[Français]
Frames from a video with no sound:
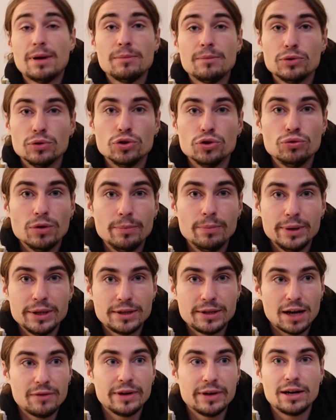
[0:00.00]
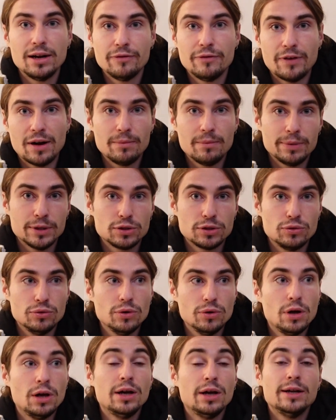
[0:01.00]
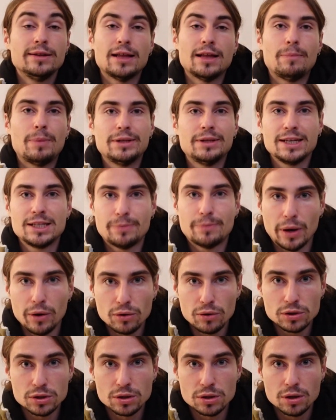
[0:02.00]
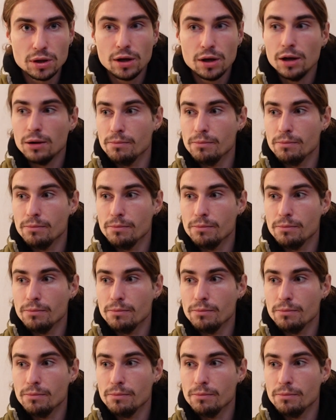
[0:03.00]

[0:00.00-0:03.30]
même que tu es bêta avec les femmes parce que t'as pas d'expérience,